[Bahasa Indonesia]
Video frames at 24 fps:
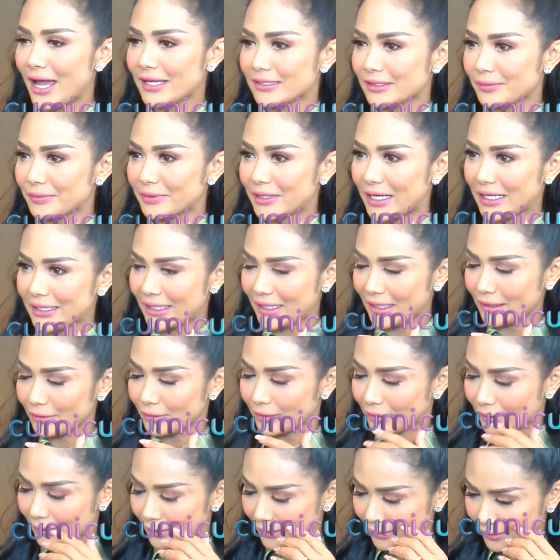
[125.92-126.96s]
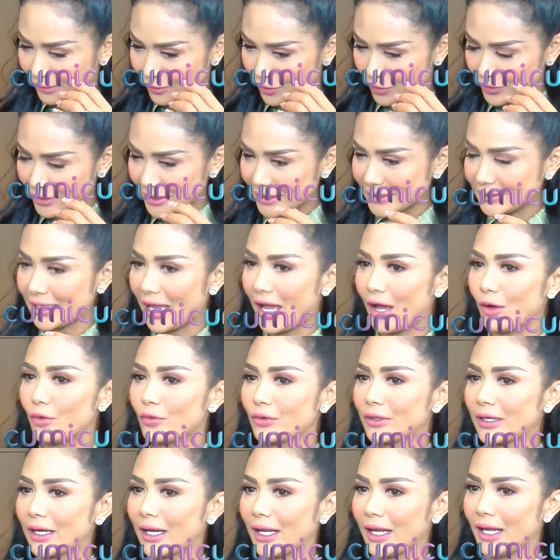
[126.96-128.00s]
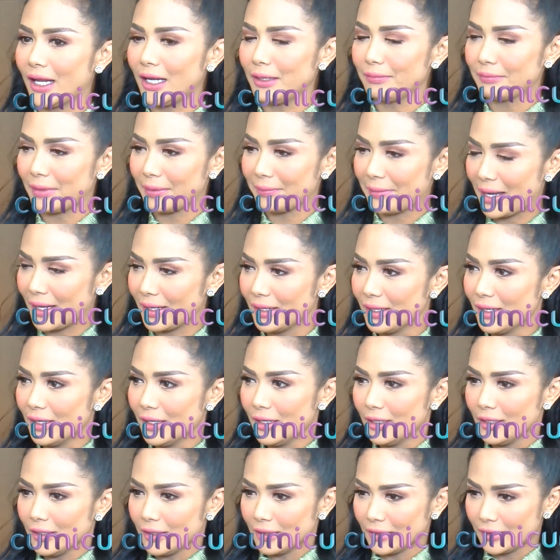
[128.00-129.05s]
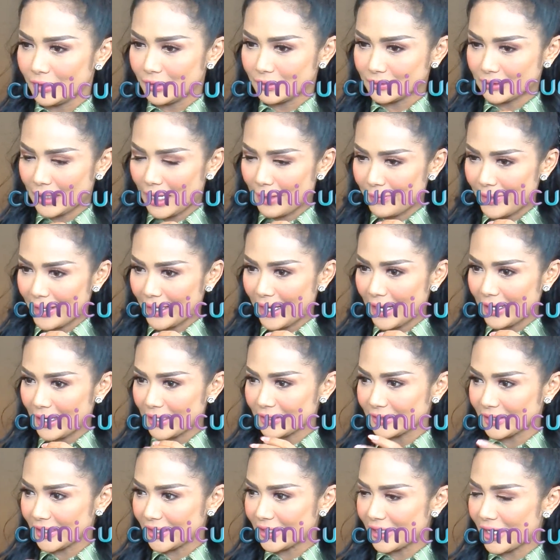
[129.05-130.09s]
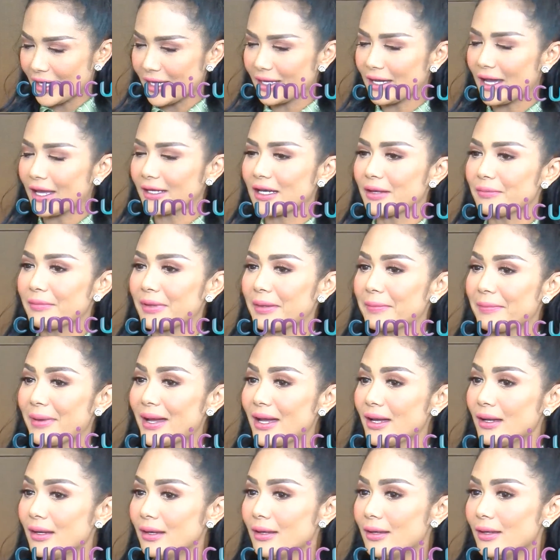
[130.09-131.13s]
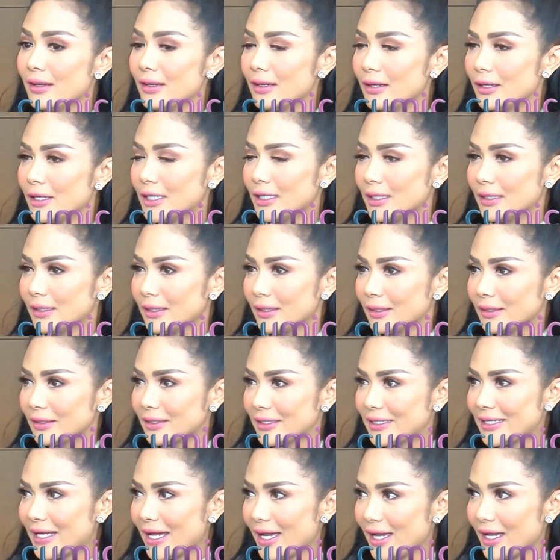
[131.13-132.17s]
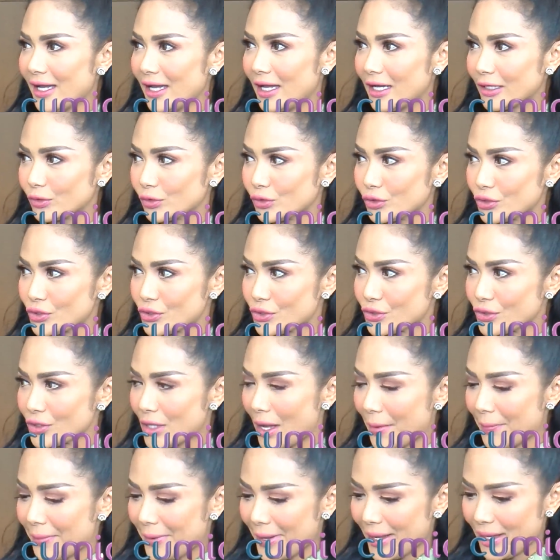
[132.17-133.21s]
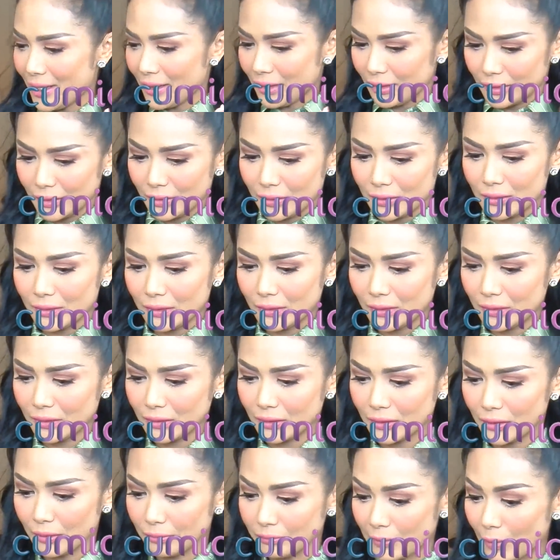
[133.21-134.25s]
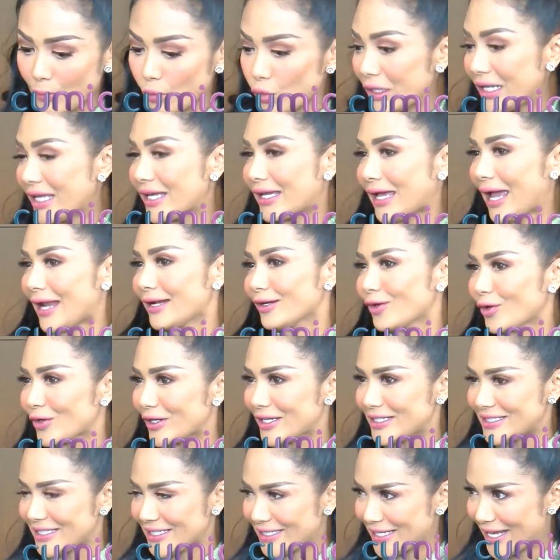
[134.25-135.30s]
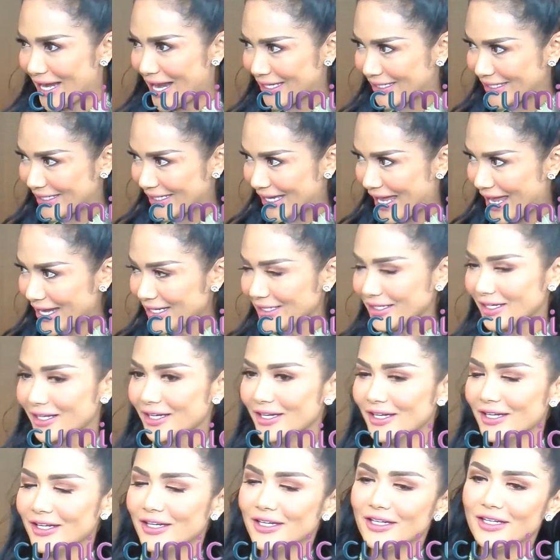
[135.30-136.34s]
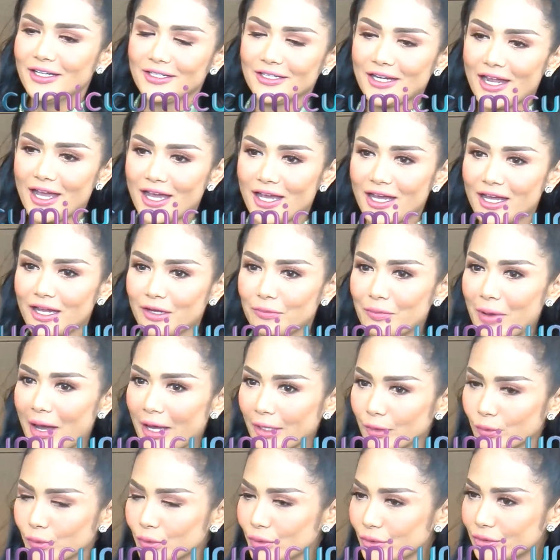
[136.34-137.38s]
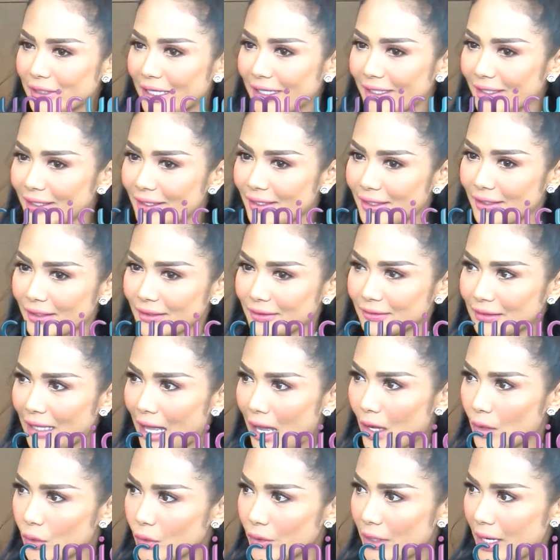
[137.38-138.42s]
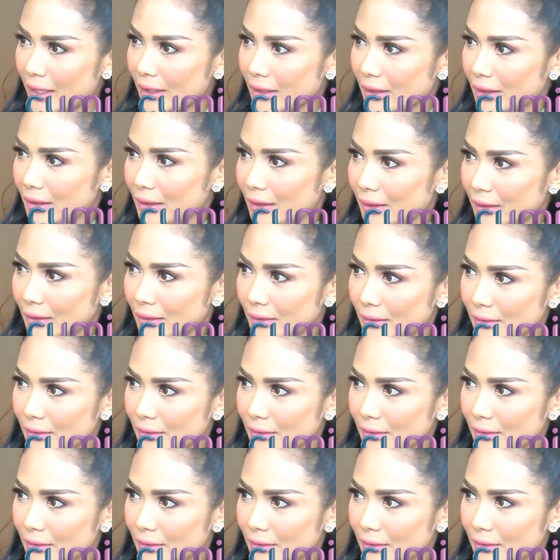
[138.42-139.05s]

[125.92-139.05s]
hanya menanyakan kondisi Aurel memang uh, selama karantina karena memang dia harus apa uh, memulihkan kondisinya lagi kan Nah, baru saya tahu dari